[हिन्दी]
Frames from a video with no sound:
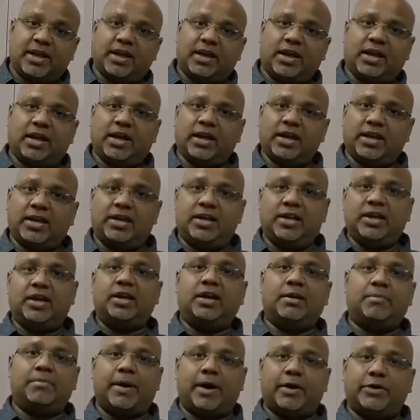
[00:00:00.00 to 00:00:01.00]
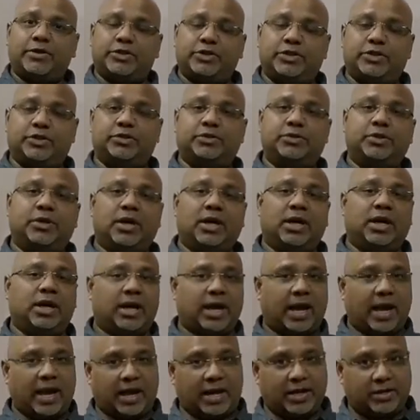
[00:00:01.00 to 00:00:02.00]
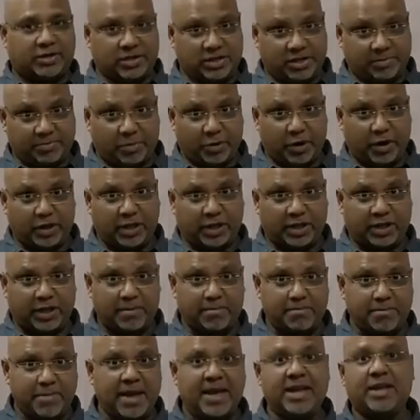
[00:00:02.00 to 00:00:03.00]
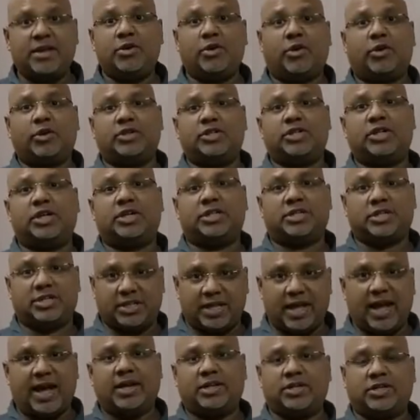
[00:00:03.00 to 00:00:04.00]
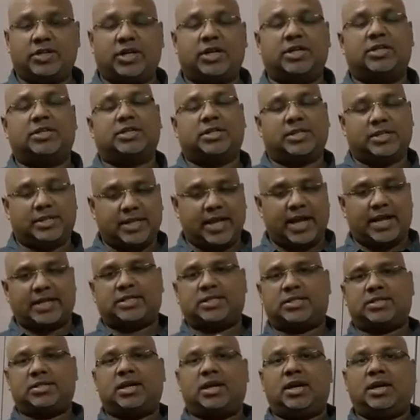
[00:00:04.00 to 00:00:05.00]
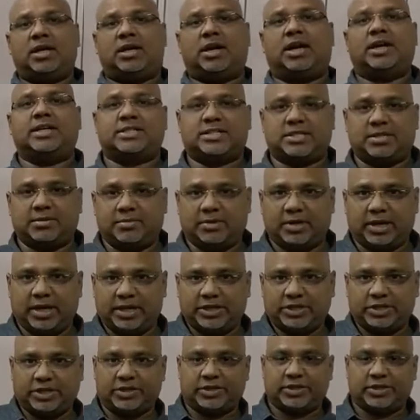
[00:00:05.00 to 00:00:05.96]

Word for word: जब वे आपके विषय में सुनते हैं जब तक वे आपकी कलिसिया को अपनी कलिसिया न बना ले तब तक ये है समावेश